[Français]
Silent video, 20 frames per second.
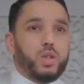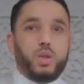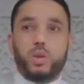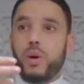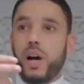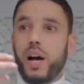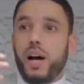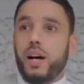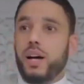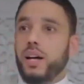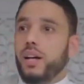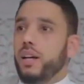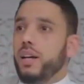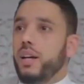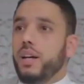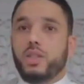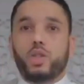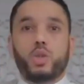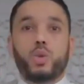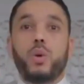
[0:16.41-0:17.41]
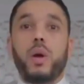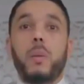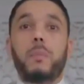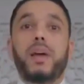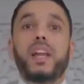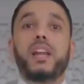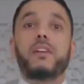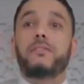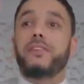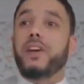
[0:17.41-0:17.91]
Tu, as, euh, tu
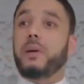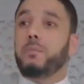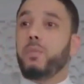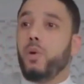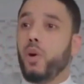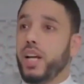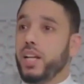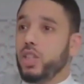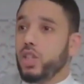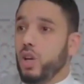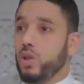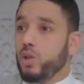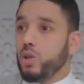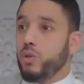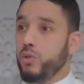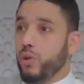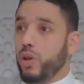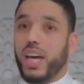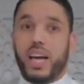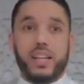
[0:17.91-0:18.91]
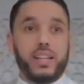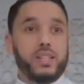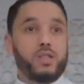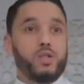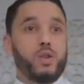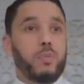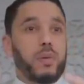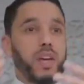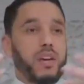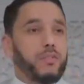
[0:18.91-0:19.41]
es bénéfique pour les gens, tu veux
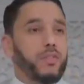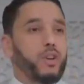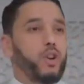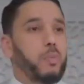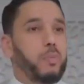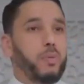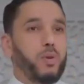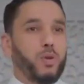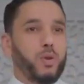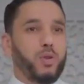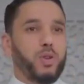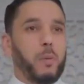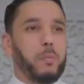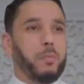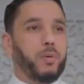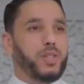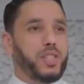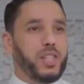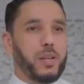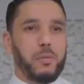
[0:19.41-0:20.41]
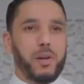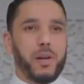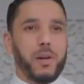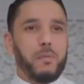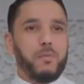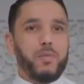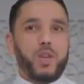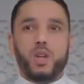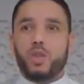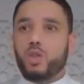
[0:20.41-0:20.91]
garder ce bienfait le plus longtemps possible.
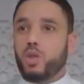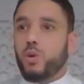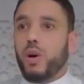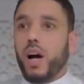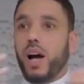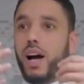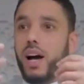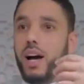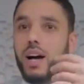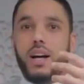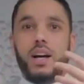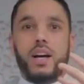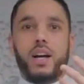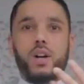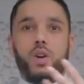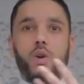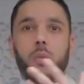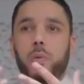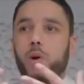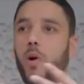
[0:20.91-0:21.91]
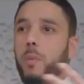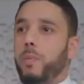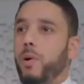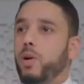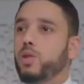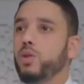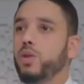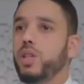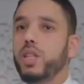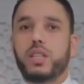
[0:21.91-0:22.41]
Tu as
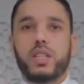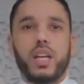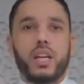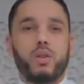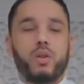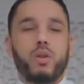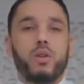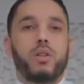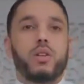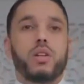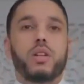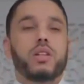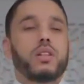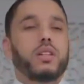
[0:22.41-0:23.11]
l'opportunité de...